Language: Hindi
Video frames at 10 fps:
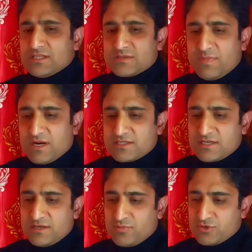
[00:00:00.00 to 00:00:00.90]
स्मार्ट
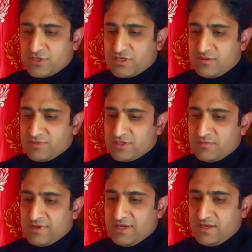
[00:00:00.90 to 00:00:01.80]
सिटी प्रोजेक्ट का
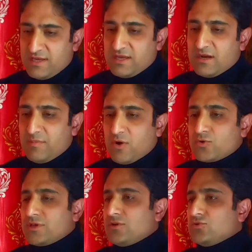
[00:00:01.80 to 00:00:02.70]
मतलब है एक
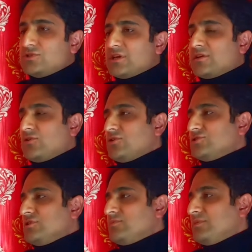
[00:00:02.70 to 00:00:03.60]
अमाउंट की कुछ
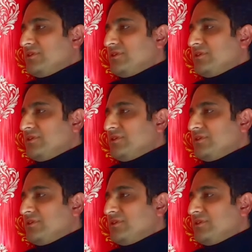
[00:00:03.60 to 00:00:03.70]
टेक्नोलॉजिकल